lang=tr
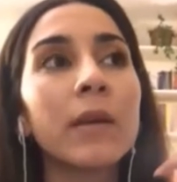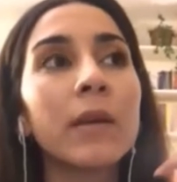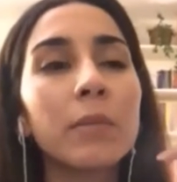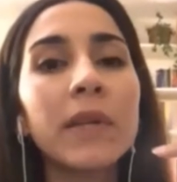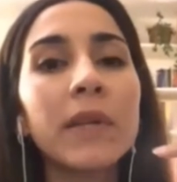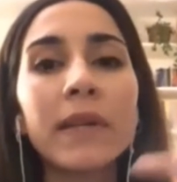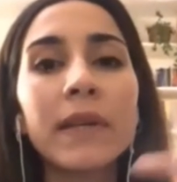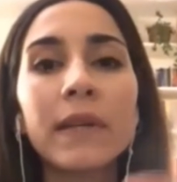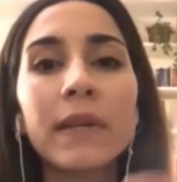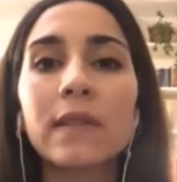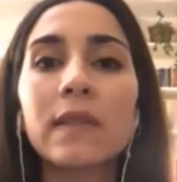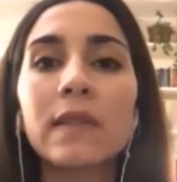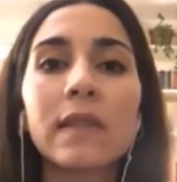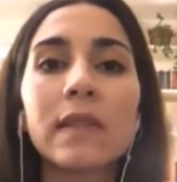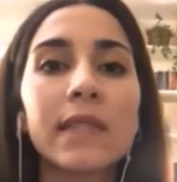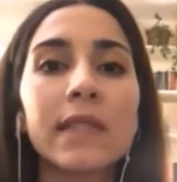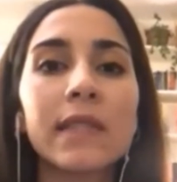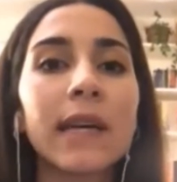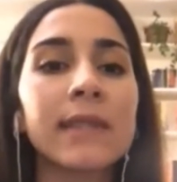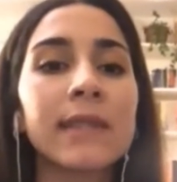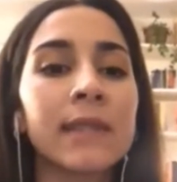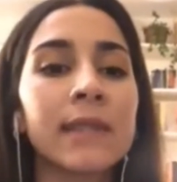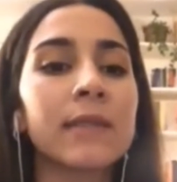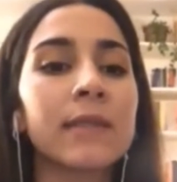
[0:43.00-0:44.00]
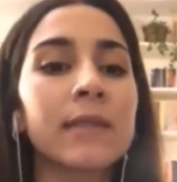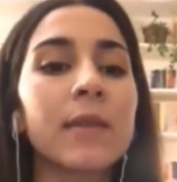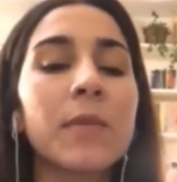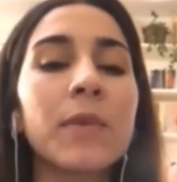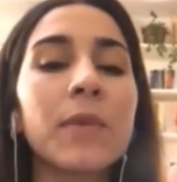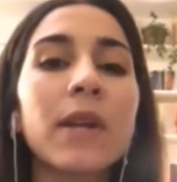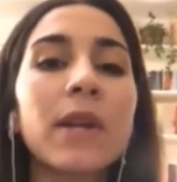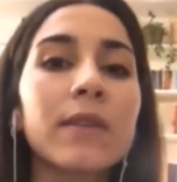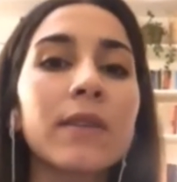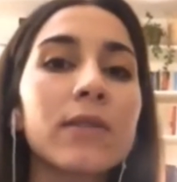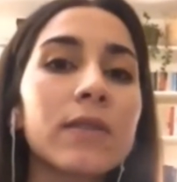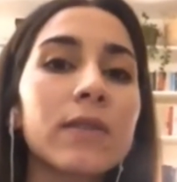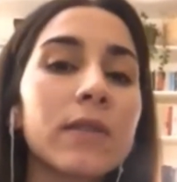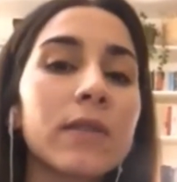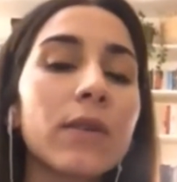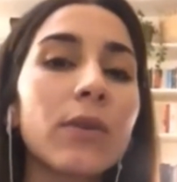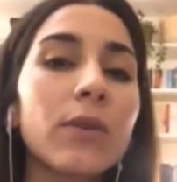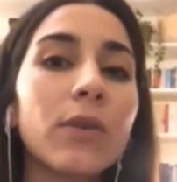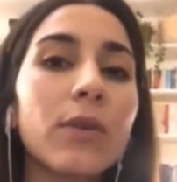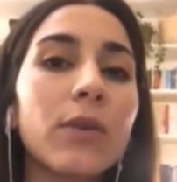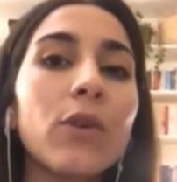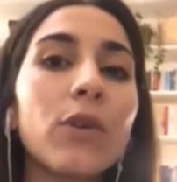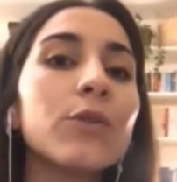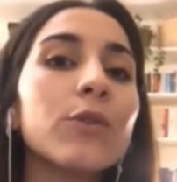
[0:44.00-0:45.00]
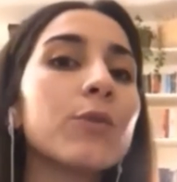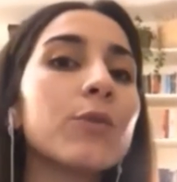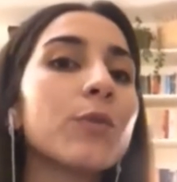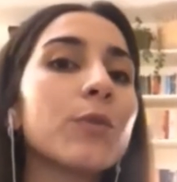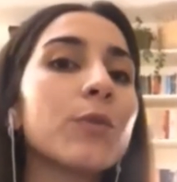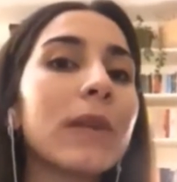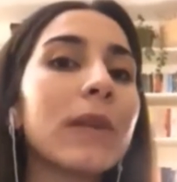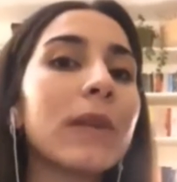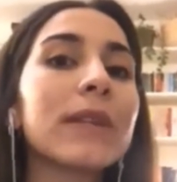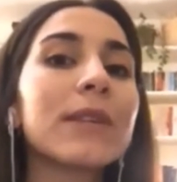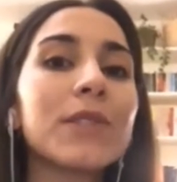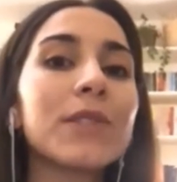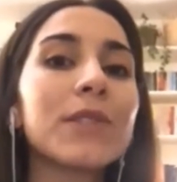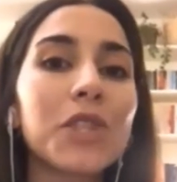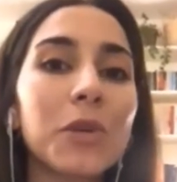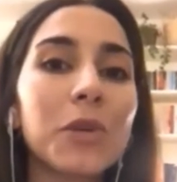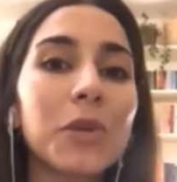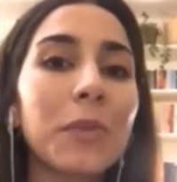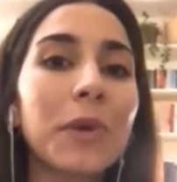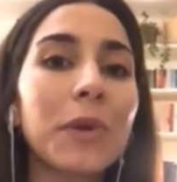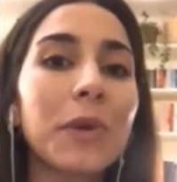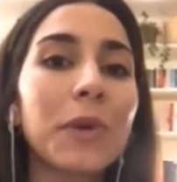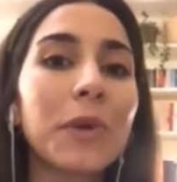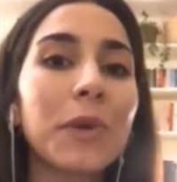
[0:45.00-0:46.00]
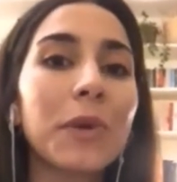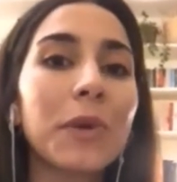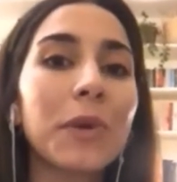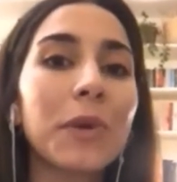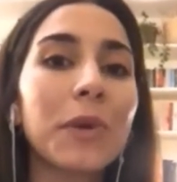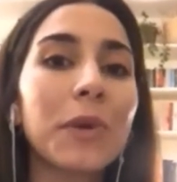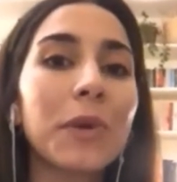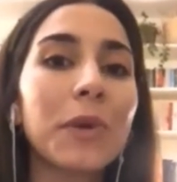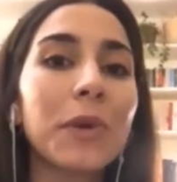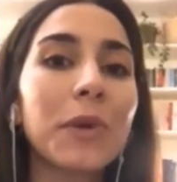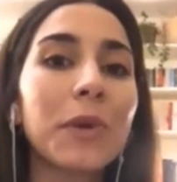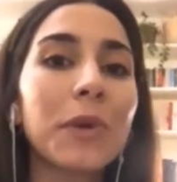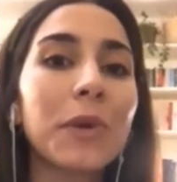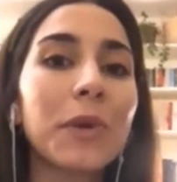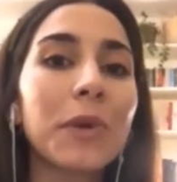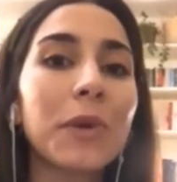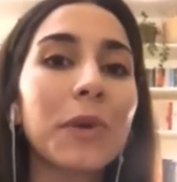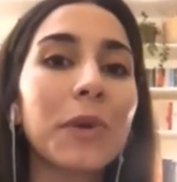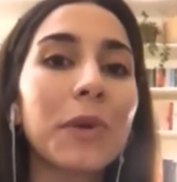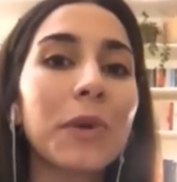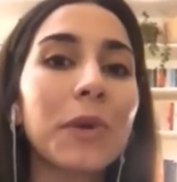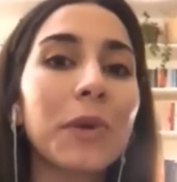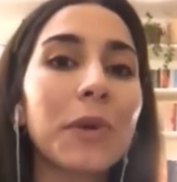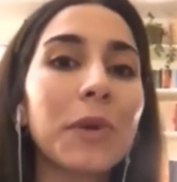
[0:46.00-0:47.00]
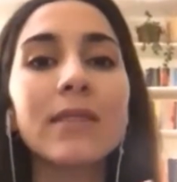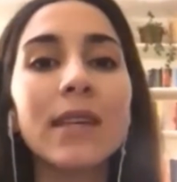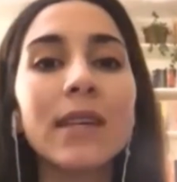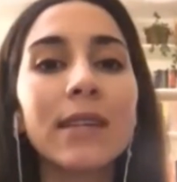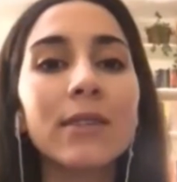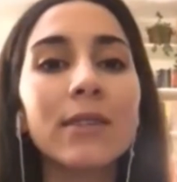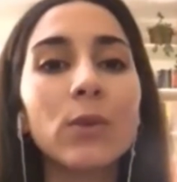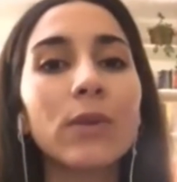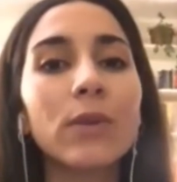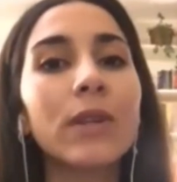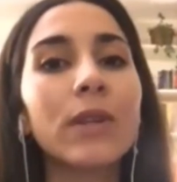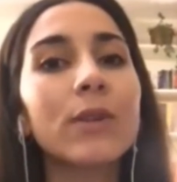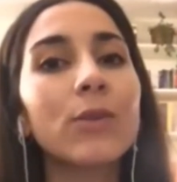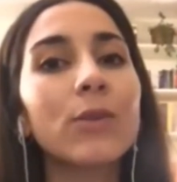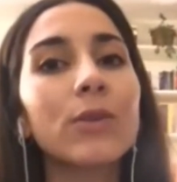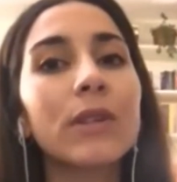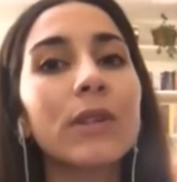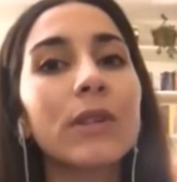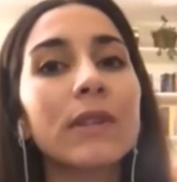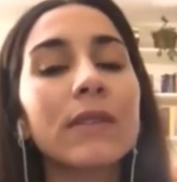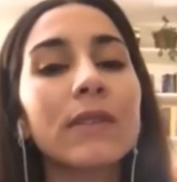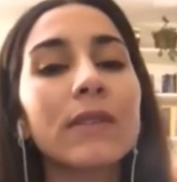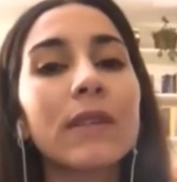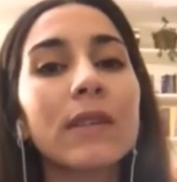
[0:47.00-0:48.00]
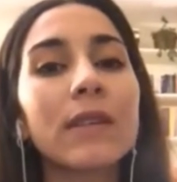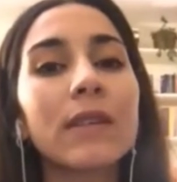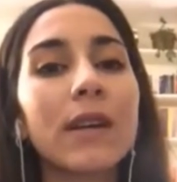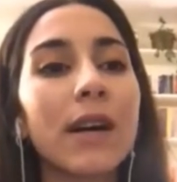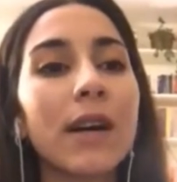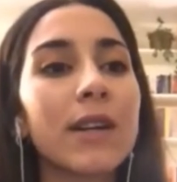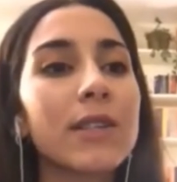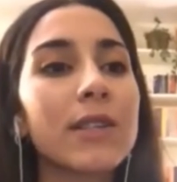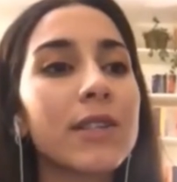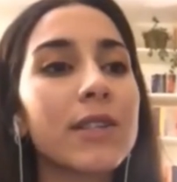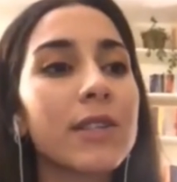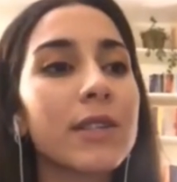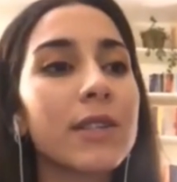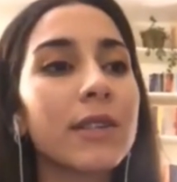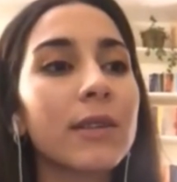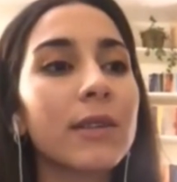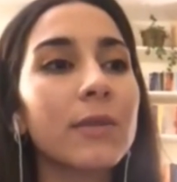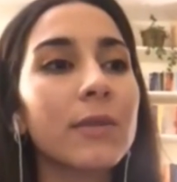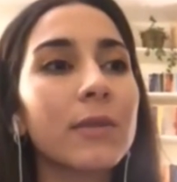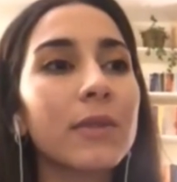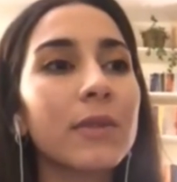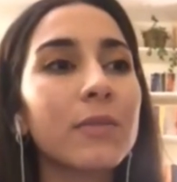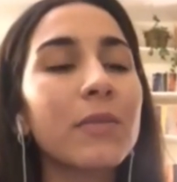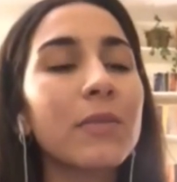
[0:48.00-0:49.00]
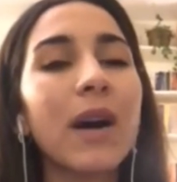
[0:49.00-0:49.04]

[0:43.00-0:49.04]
bir kadın siyasette biraz e, ön plana çıkmaya başladığı anda direkt olarak o kadına karşı e,